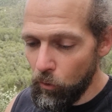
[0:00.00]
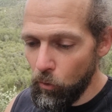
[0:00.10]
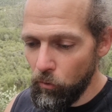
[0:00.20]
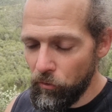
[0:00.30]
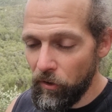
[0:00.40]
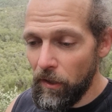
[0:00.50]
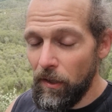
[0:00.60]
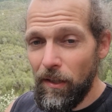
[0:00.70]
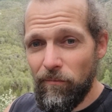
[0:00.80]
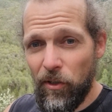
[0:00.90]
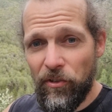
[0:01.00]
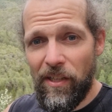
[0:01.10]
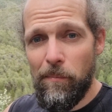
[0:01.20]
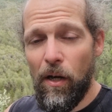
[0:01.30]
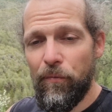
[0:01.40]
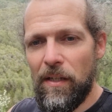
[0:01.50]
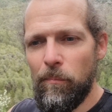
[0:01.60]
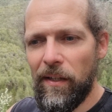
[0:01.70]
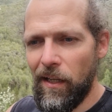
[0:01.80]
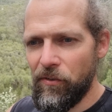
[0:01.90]
Und was das eben auch für
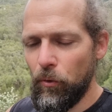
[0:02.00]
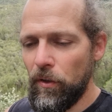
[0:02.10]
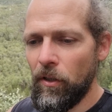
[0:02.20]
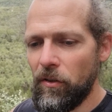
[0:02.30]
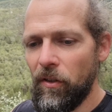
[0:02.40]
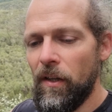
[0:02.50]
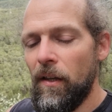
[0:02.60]
Implikationen hat,